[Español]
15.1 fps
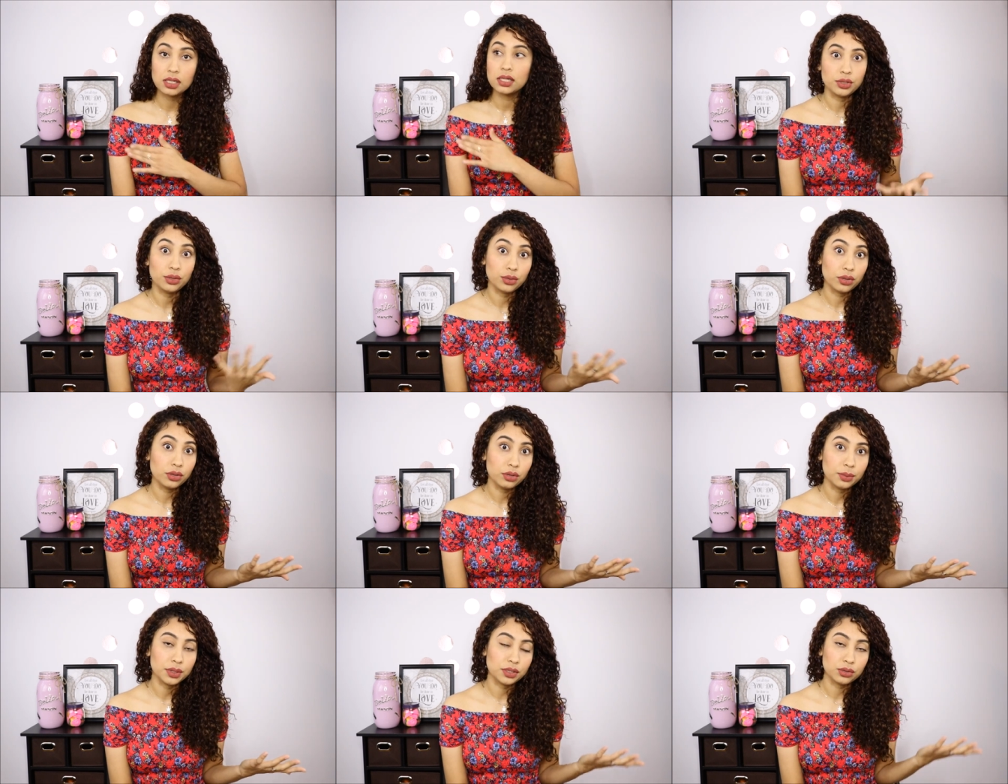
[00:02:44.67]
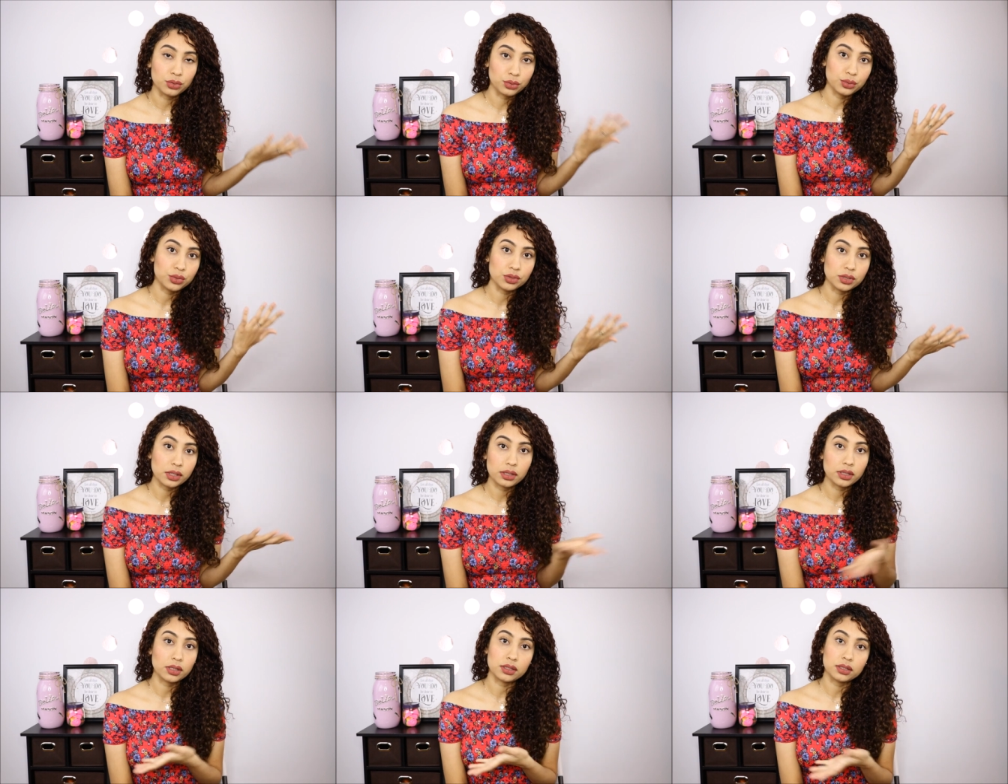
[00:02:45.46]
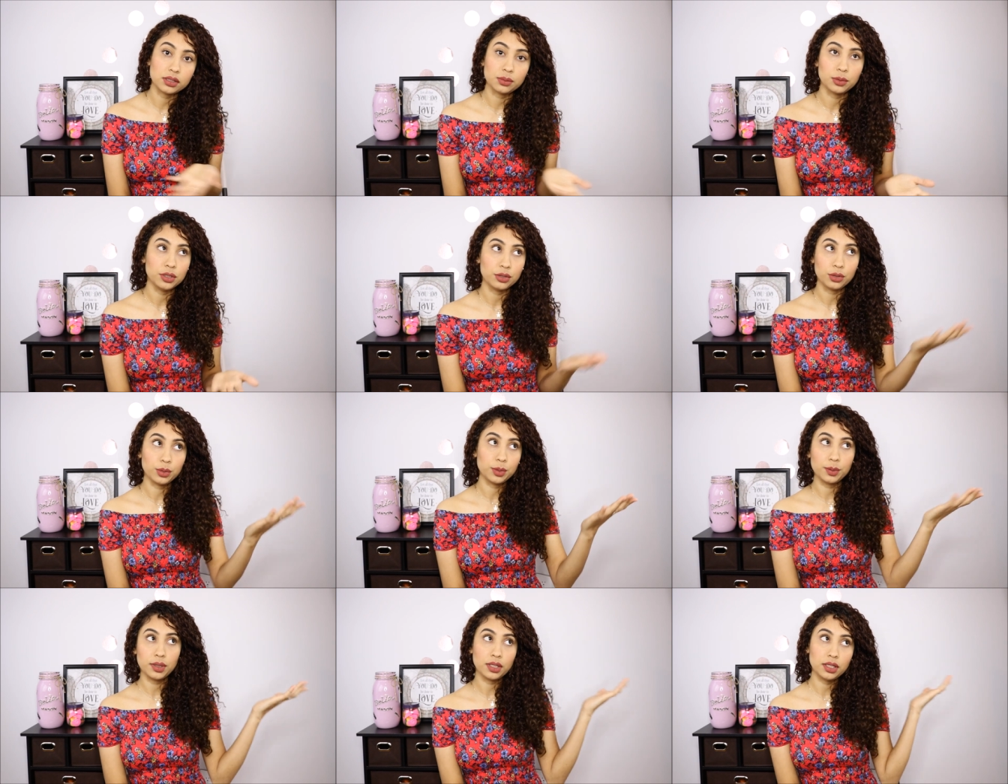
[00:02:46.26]
Y yo no, no me siento orgullosa de decir, bueno, yo
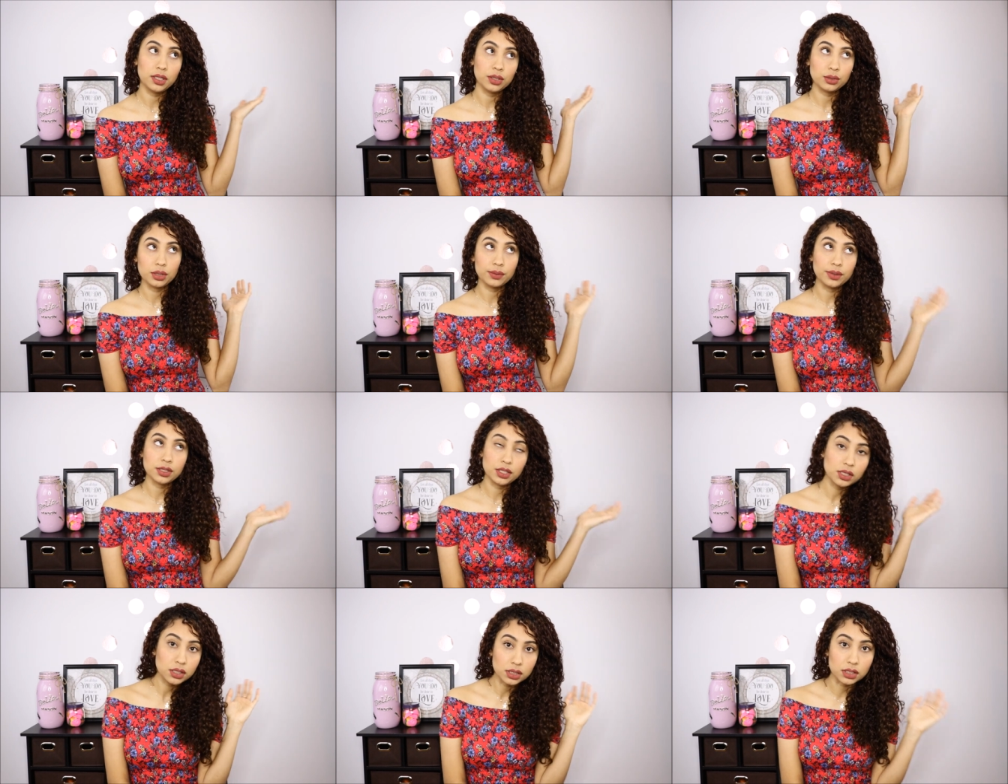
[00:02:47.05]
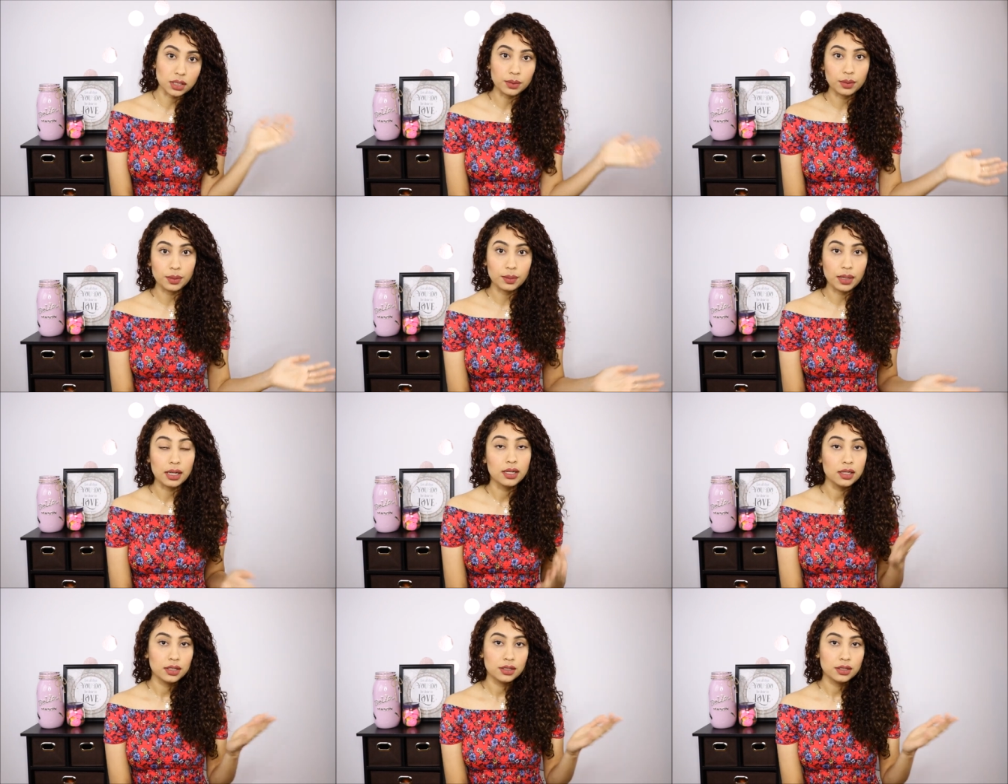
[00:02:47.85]
vivía ahí donde había chinchas, que bla, bla, bla.